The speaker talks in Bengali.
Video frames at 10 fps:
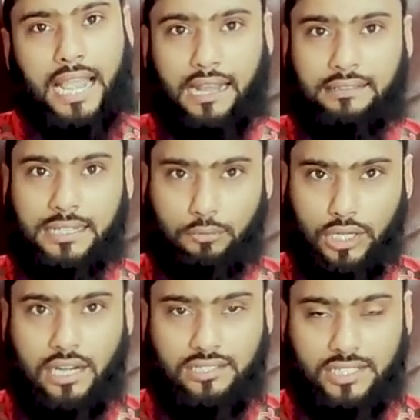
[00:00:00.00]
এক হাজার
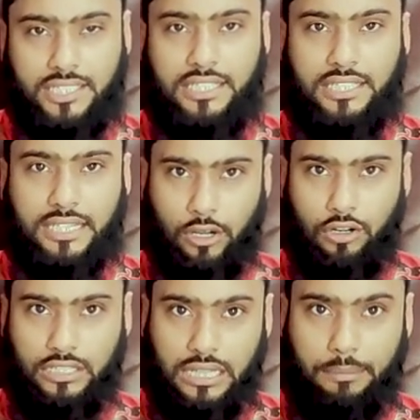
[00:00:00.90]
মডেল যেটি
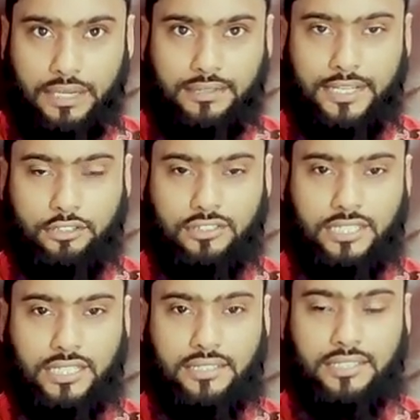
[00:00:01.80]
অর্থাৎ আমার কাছে এখন
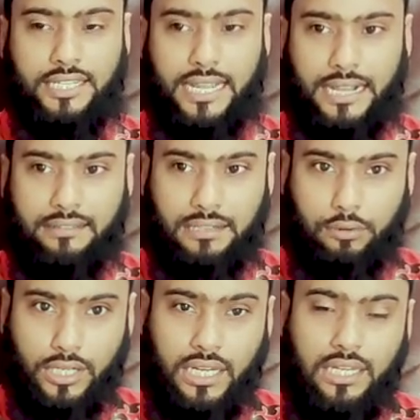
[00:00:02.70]
যেটা দেখছেন এর এক হাজার
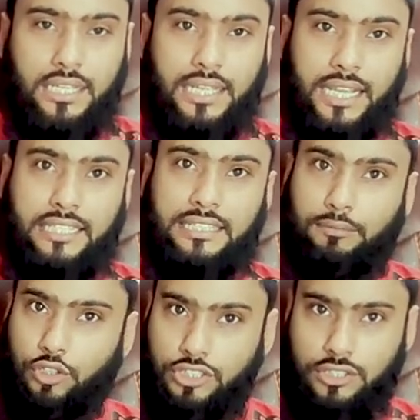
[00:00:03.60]
মডেল এটির
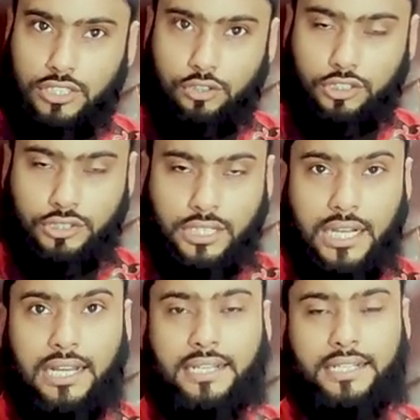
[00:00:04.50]
দাম দশ হাজার নয়শো
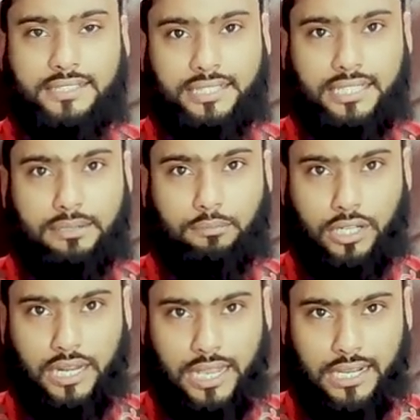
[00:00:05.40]
টাকা যেটির
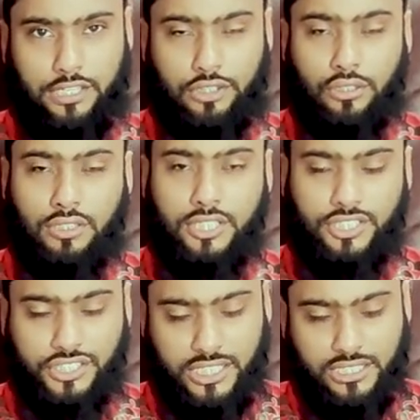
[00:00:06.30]
মডেল এগারোশো
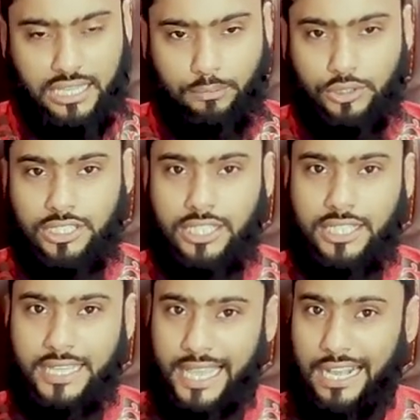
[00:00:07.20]
সেটির দাম হচ্ছে
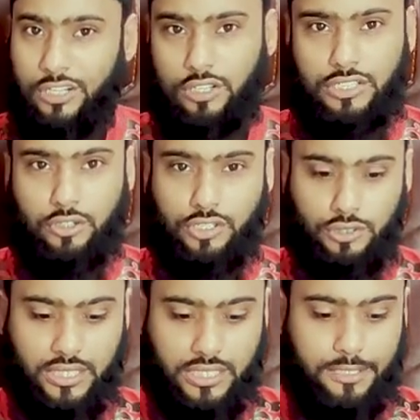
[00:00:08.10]
এগারো হাজার
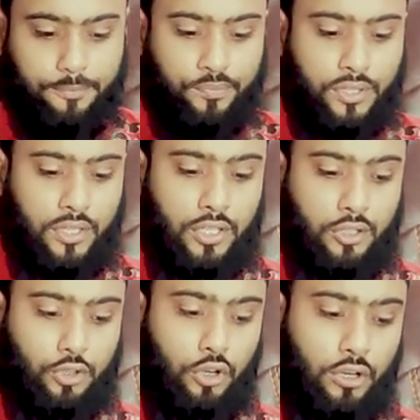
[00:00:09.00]
নয়শো টাকা
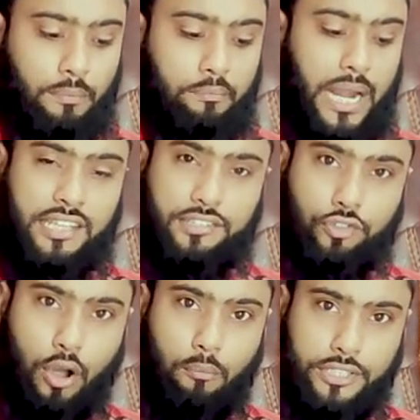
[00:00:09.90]
তো প্রাইস
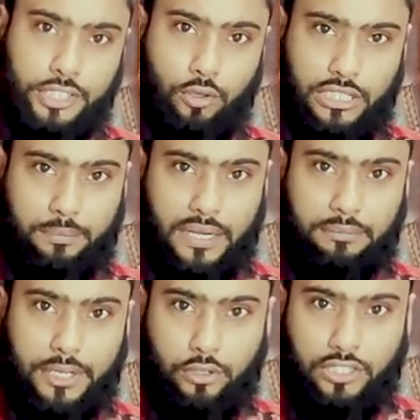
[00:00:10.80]
কম বেশি হতে
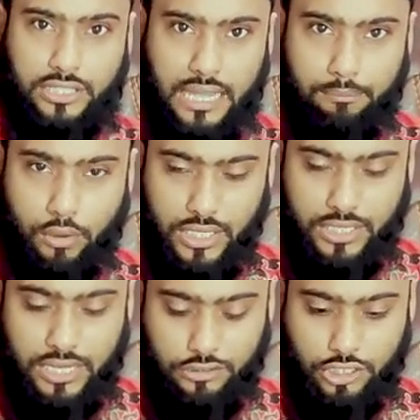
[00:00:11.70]
পারে ভিডিওতে দাম বলে
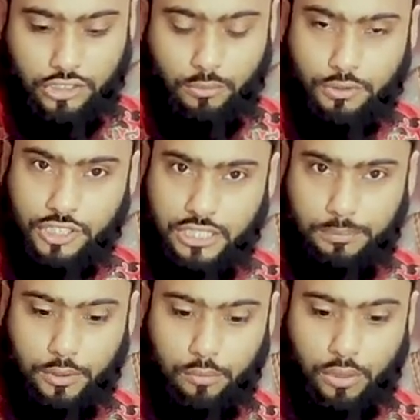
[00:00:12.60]
দিলে আসলে সমস্যা
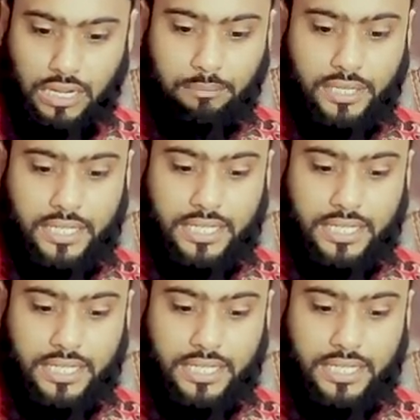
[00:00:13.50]
তারপরেও বললাম